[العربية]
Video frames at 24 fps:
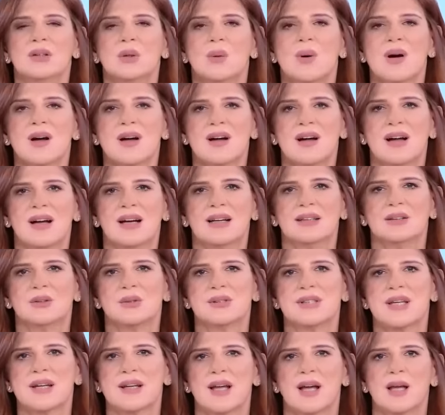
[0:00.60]
يتوقع أن
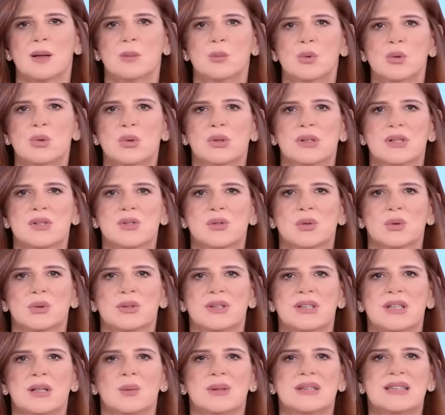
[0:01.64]
تسرع البنوك
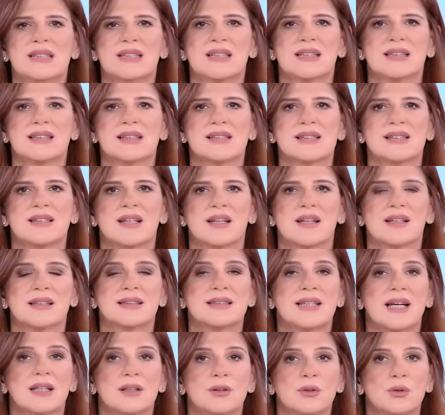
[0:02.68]
السعودية وتيرة
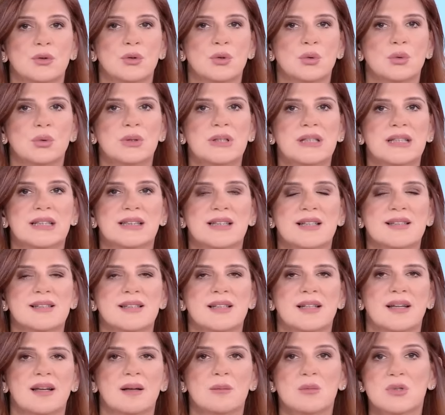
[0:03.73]
إصداراتها للديون
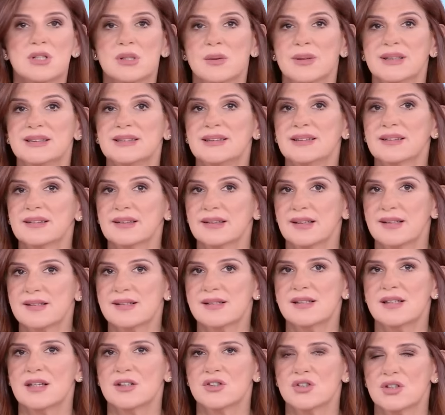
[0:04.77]
لتصل إلى مستويات
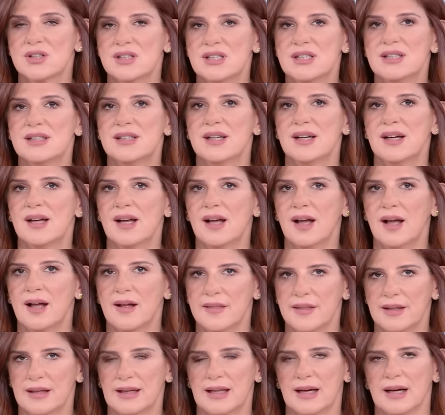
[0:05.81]
قياسية جديدة
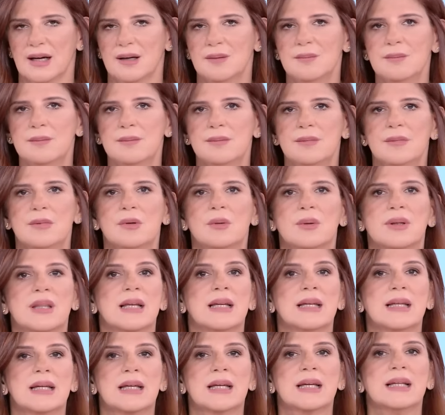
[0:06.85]
هذا العام
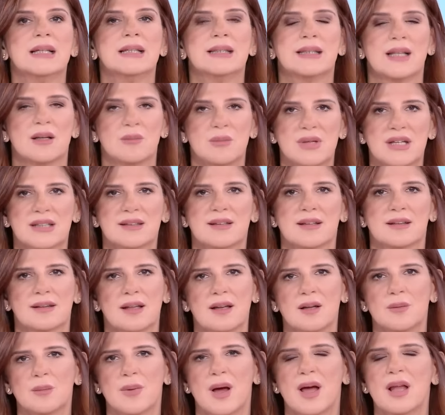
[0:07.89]
وذلك لتلبية
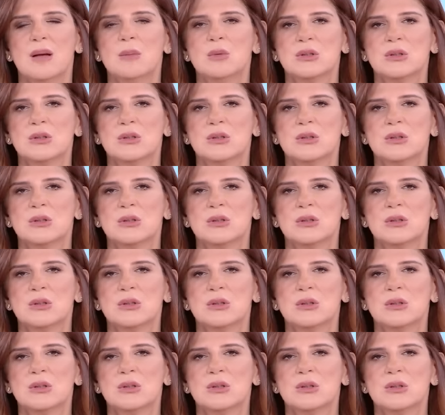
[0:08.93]
الطلب